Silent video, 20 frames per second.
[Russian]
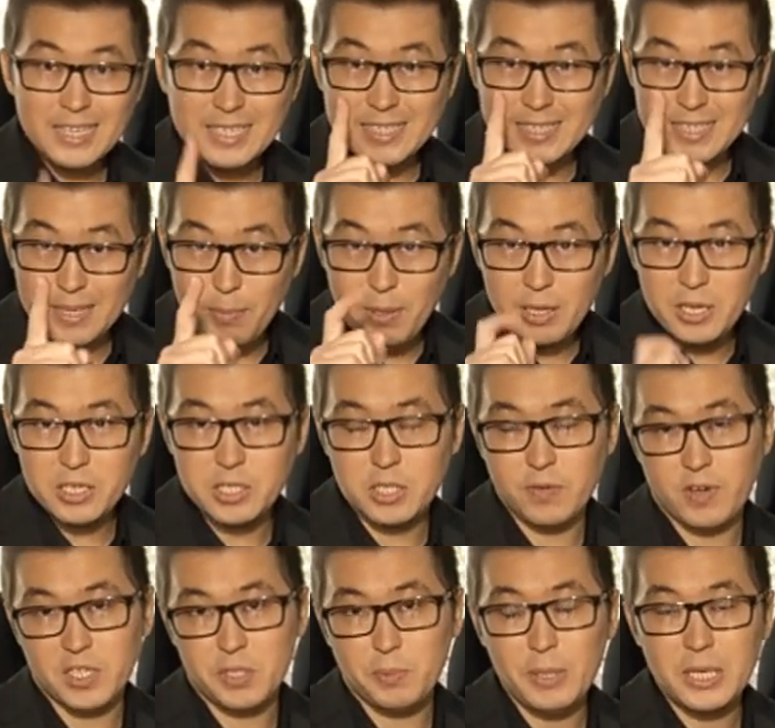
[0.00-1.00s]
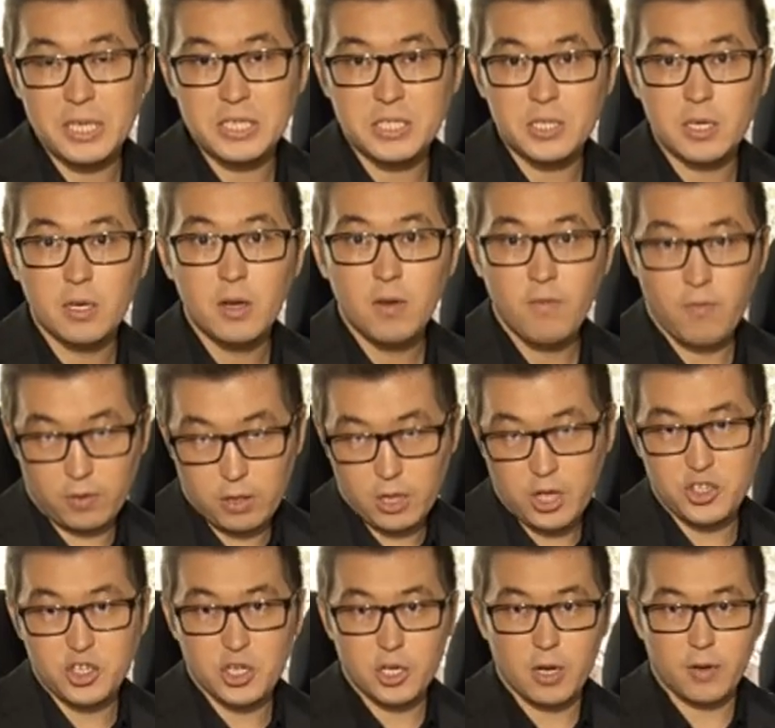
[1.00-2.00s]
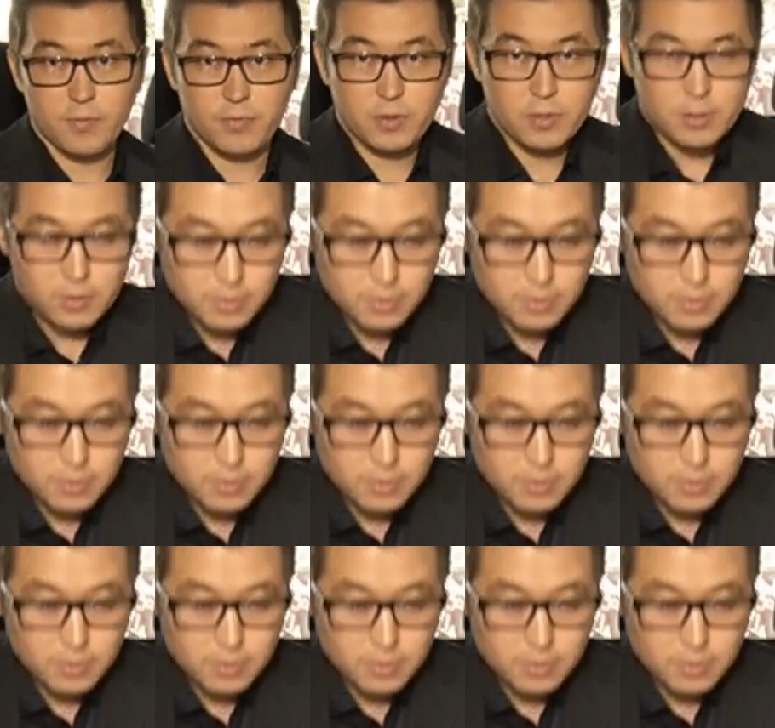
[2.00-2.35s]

70-80 вкладчиков.